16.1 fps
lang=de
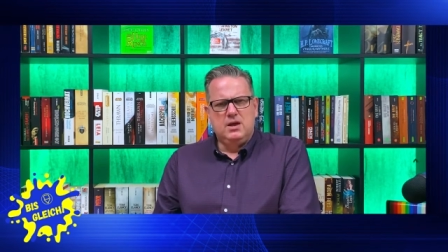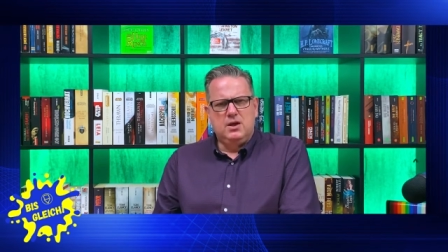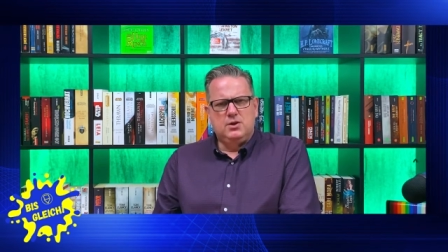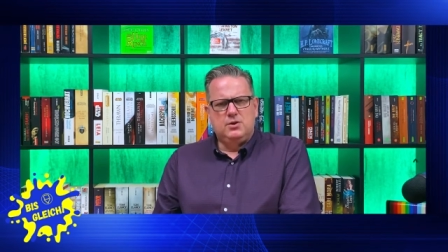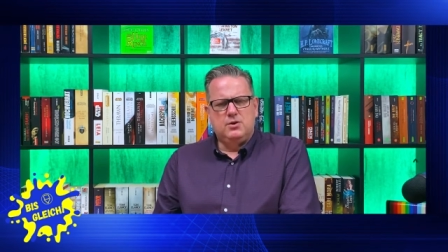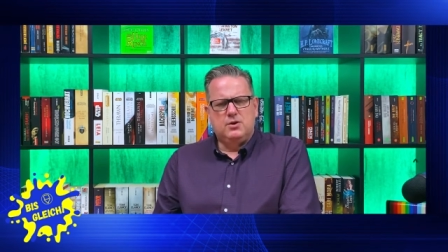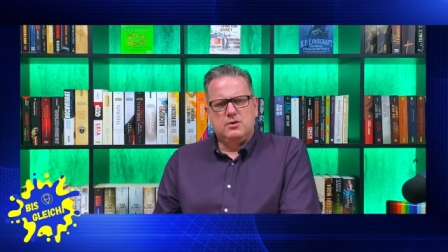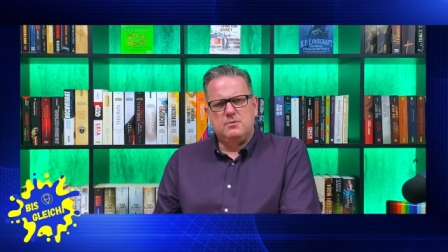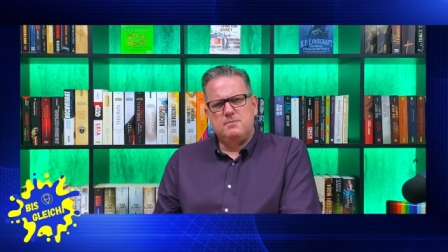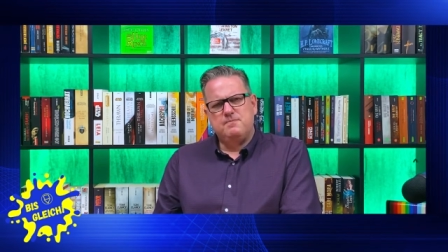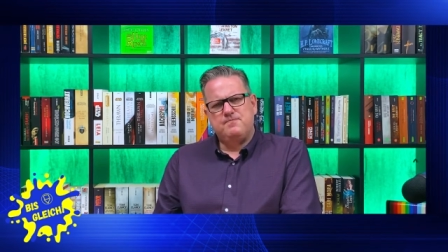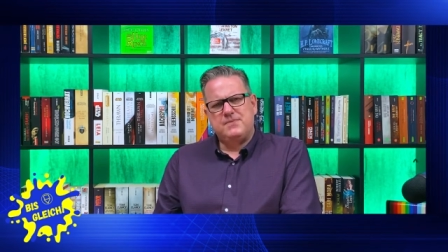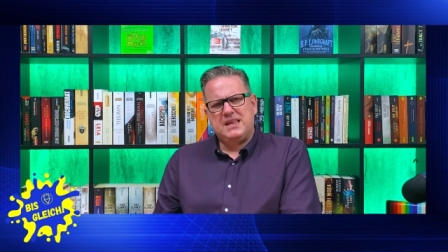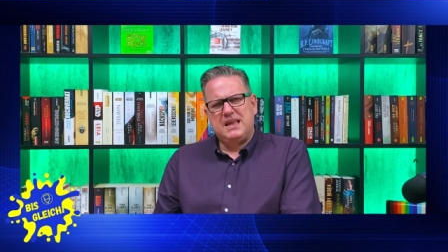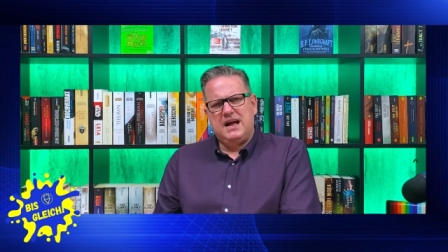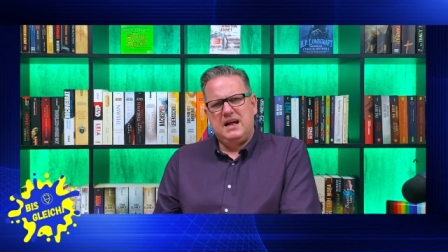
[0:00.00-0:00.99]
Doch
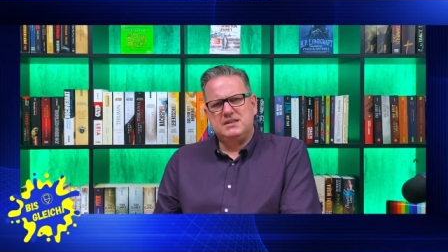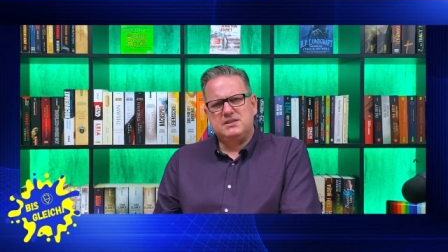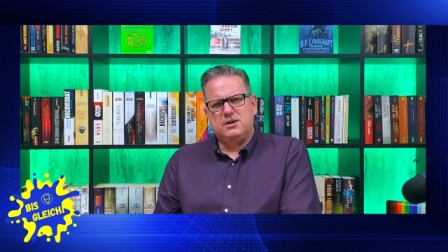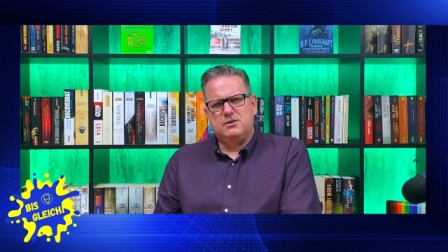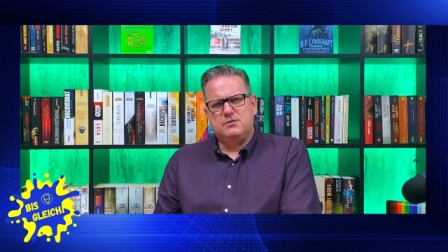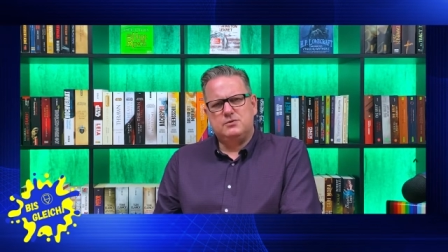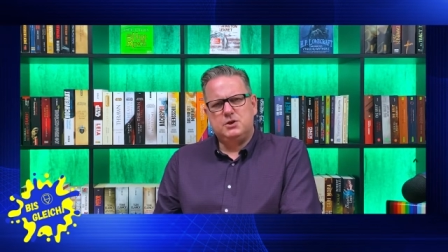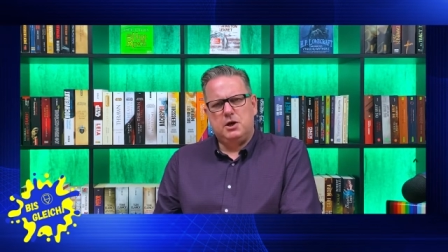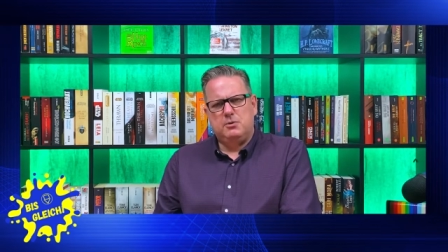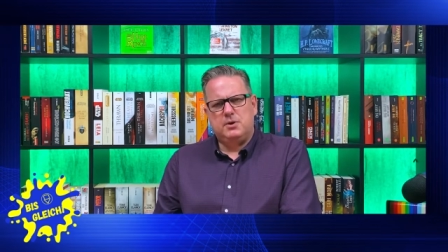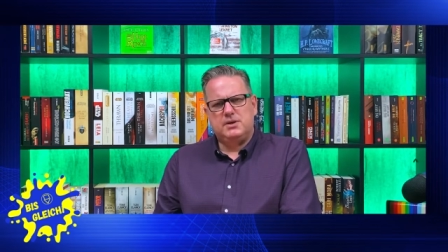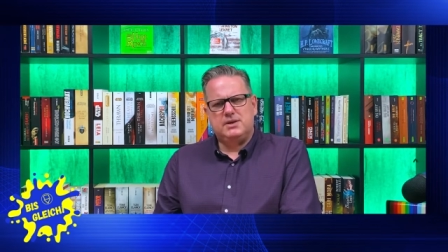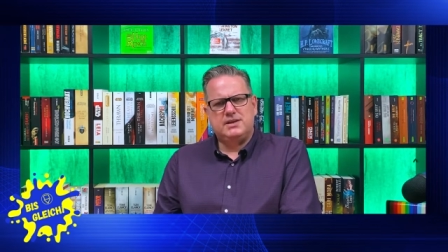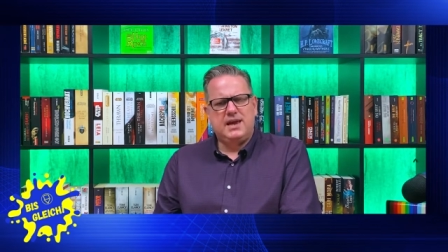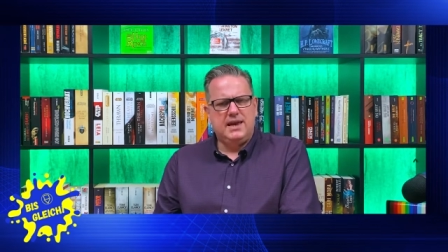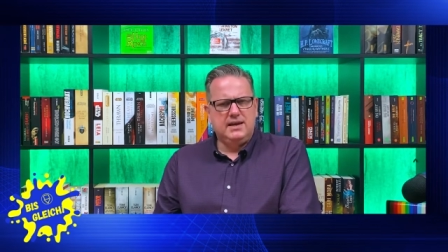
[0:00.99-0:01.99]
als er auf
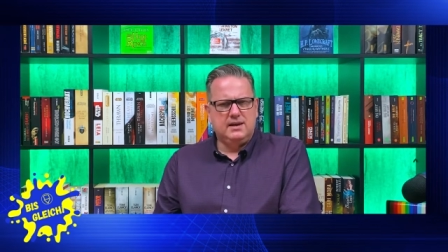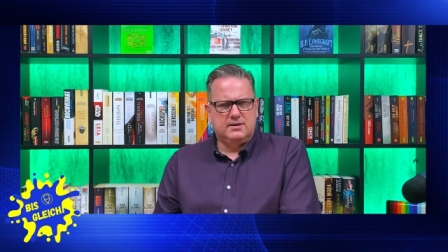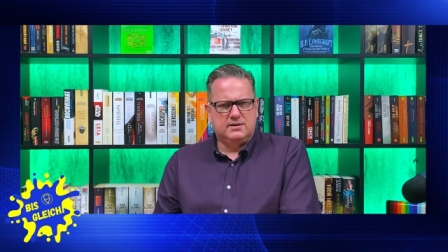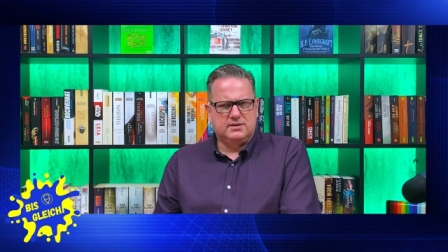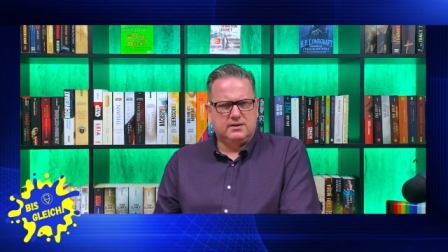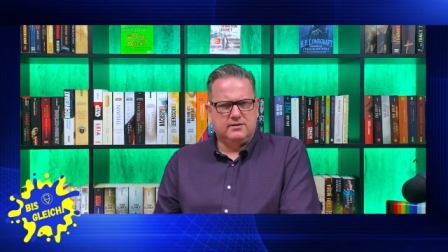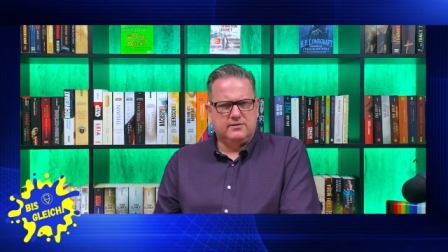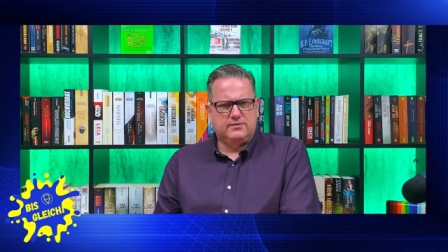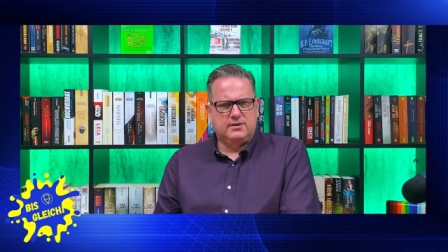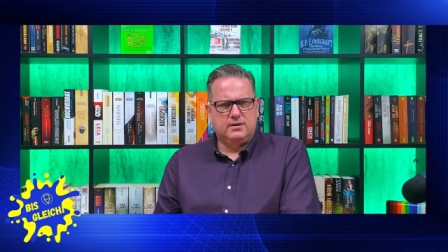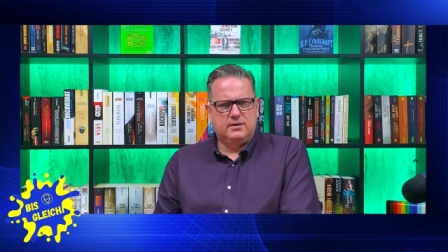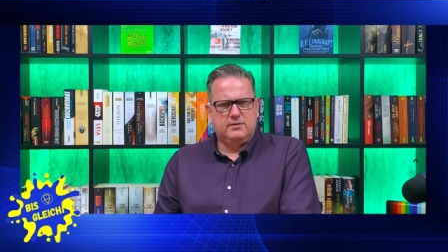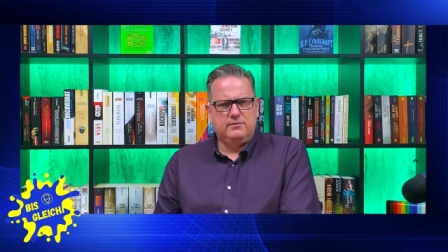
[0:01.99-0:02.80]
Jared Taylor trifft,